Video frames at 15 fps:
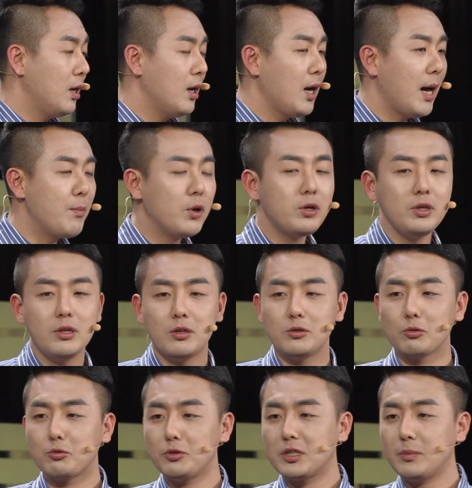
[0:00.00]
한 번은 이런
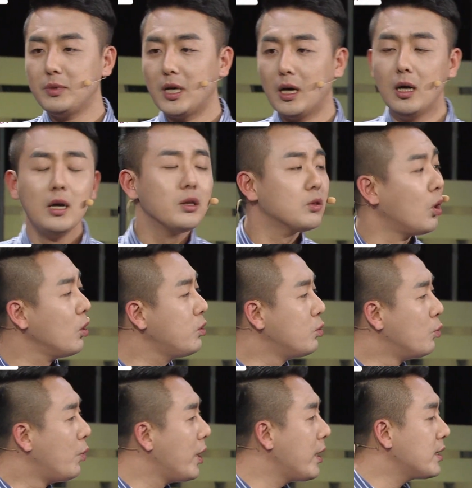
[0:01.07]
적도 있습니다. 넌
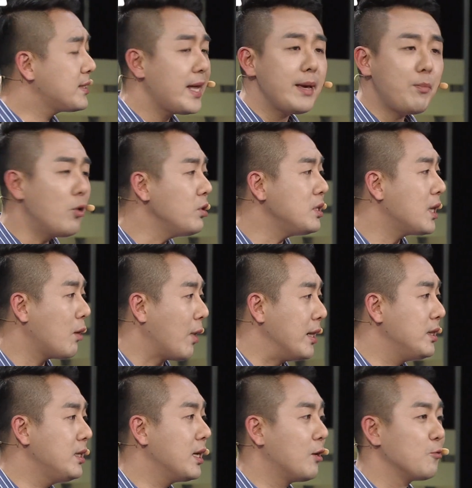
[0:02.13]
왜 세 번이나
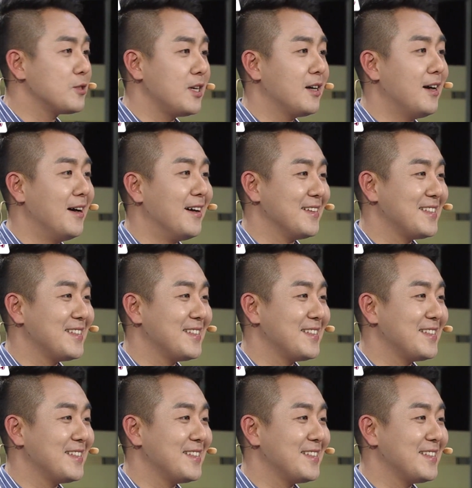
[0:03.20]
왔니라고 제가